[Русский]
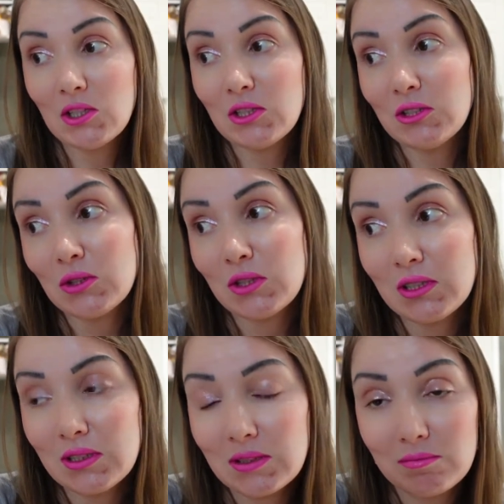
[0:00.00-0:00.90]
но
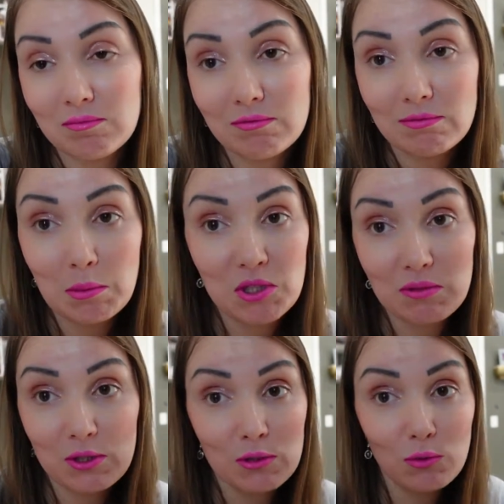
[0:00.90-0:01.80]
ты
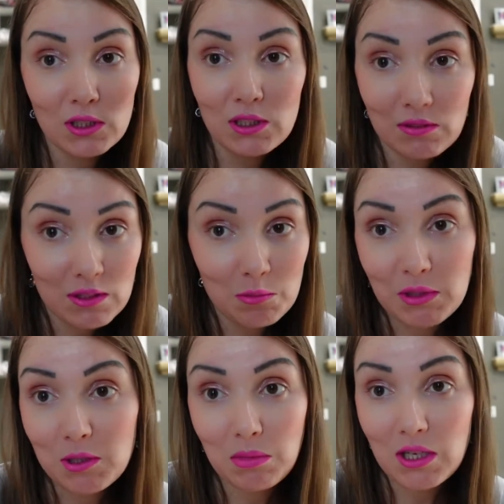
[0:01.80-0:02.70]
вообще всего этого не
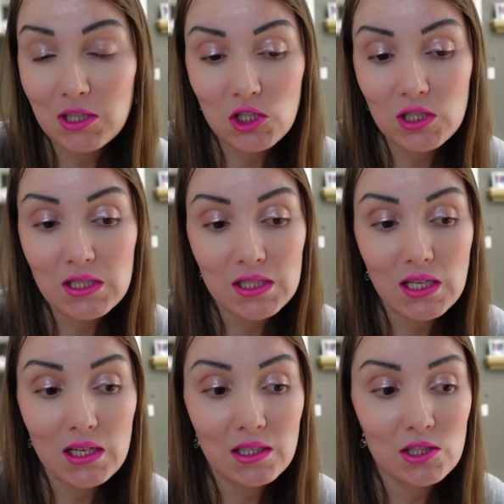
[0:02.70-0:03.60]
понимаешь и не
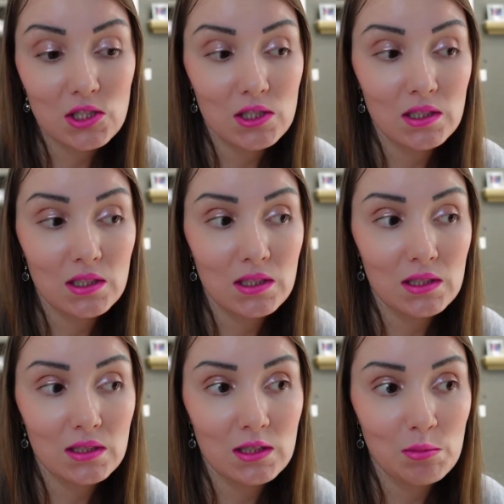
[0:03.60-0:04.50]
знаешь,
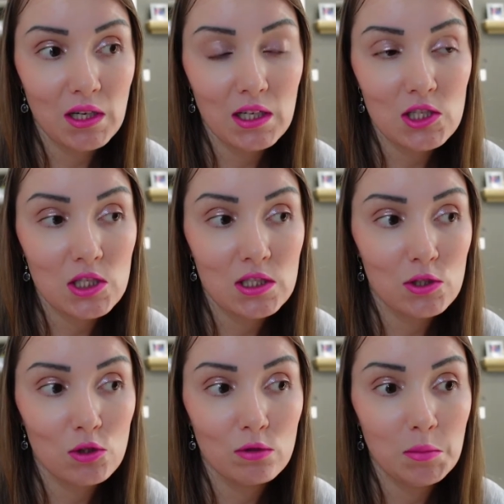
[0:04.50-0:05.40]
и тебе кажется,
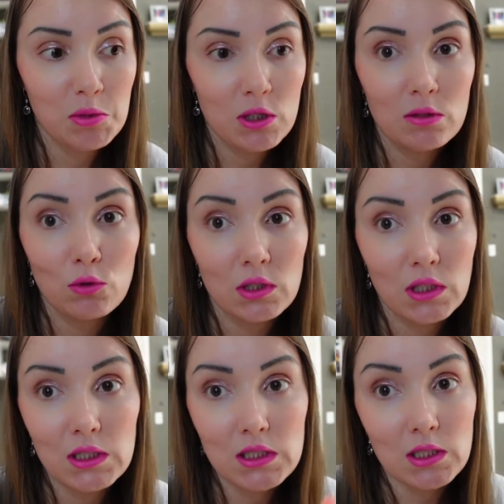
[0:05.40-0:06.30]
что вообще твой
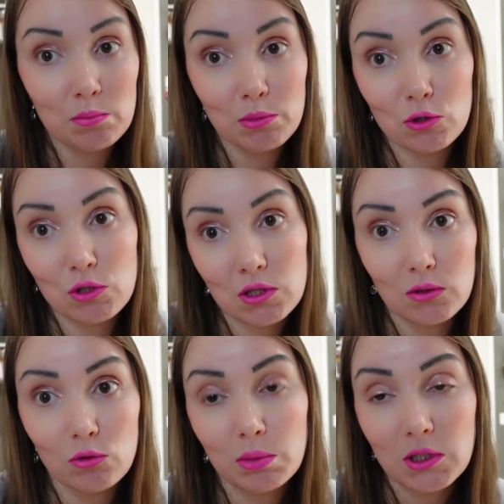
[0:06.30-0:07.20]
английский просто,
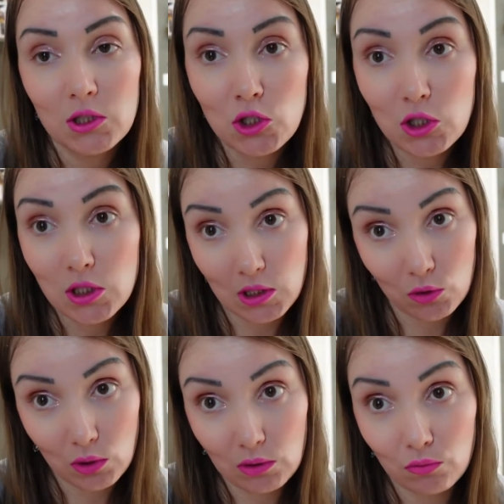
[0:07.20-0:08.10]
ну, практически
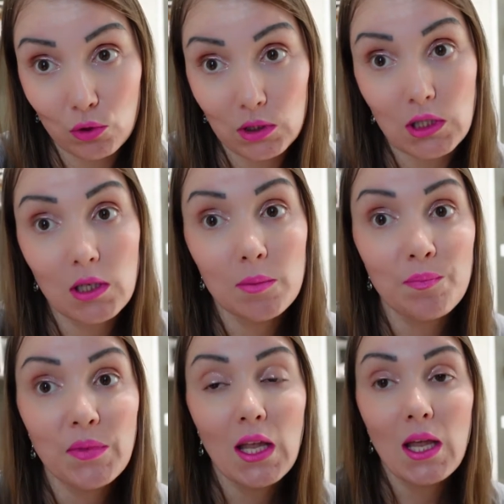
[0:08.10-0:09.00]
нулевой, да.
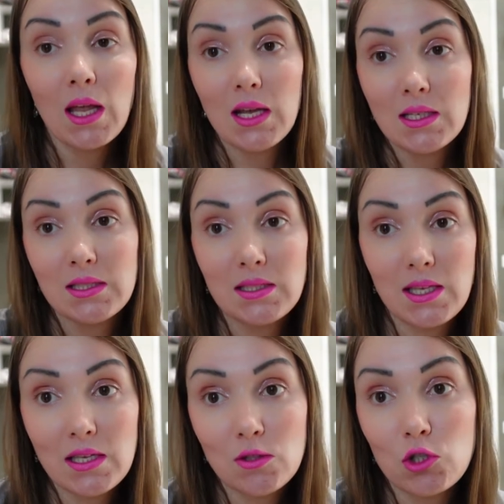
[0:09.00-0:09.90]

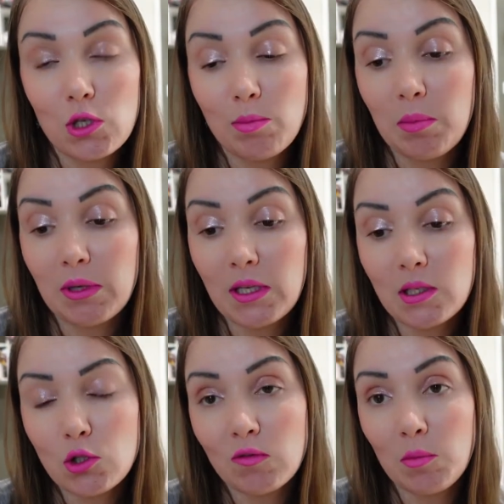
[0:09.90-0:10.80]
Здесь уже по
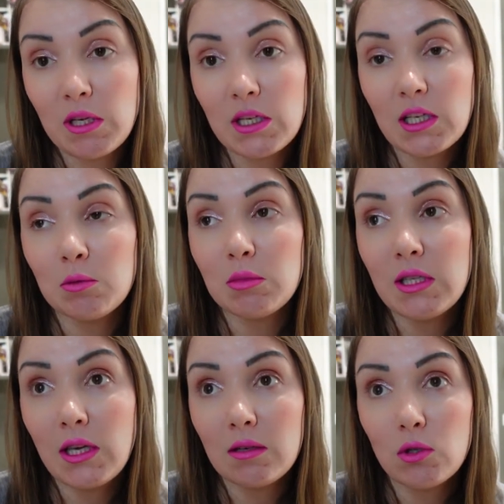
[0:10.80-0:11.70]
приезду в Америке
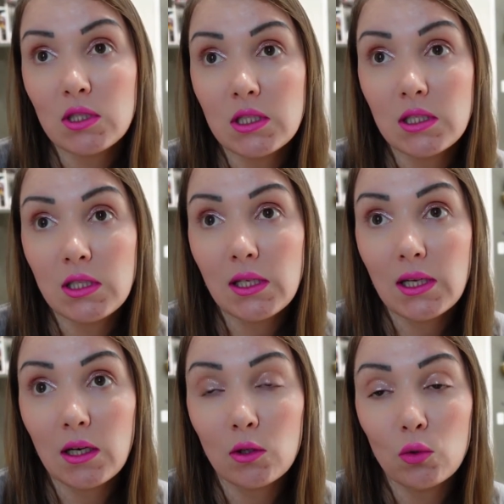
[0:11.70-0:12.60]
мне его оценили
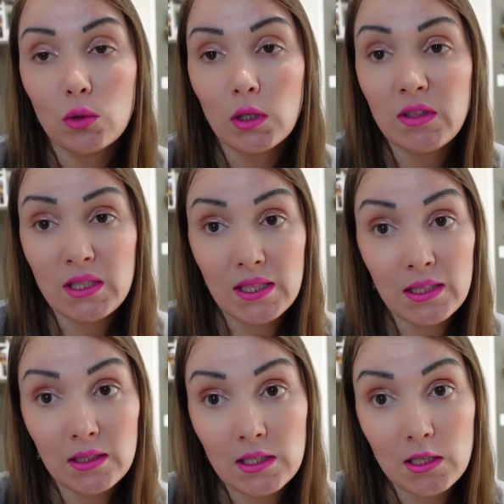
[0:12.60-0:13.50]
как уровень
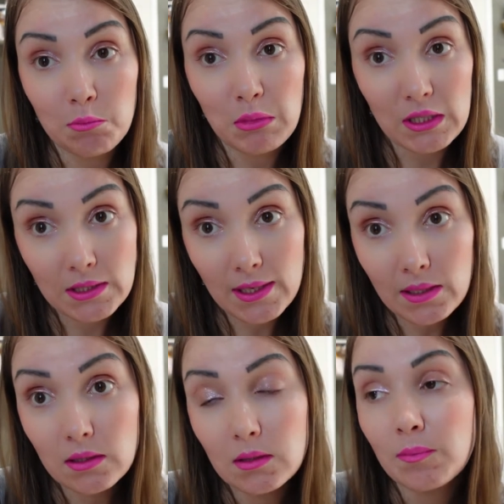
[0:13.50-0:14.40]
intermediate,